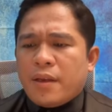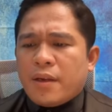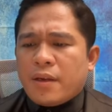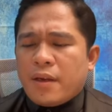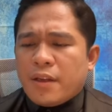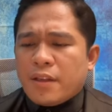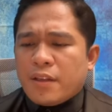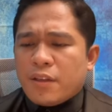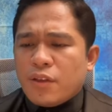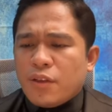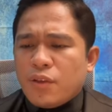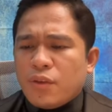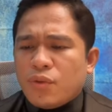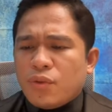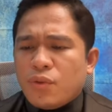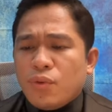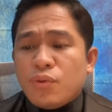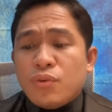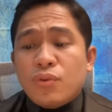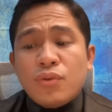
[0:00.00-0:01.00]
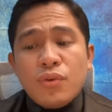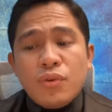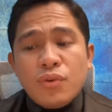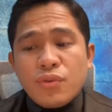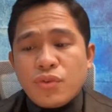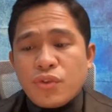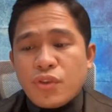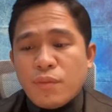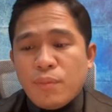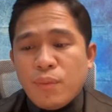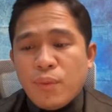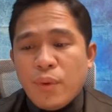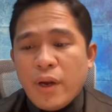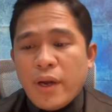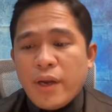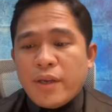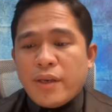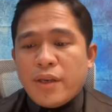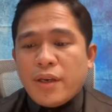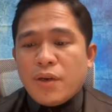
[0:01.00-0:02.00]
at nakatungtong sa
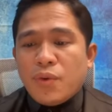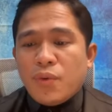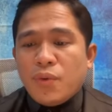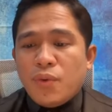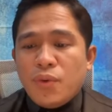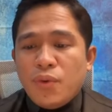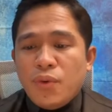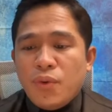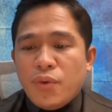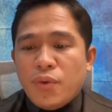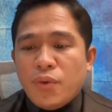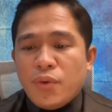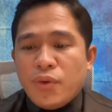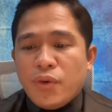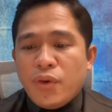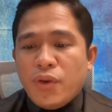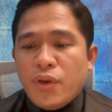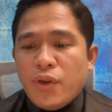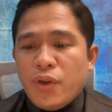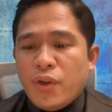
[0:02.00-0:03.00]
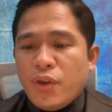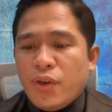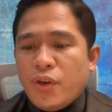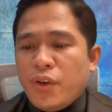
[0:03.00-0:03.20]
buwan ang ulo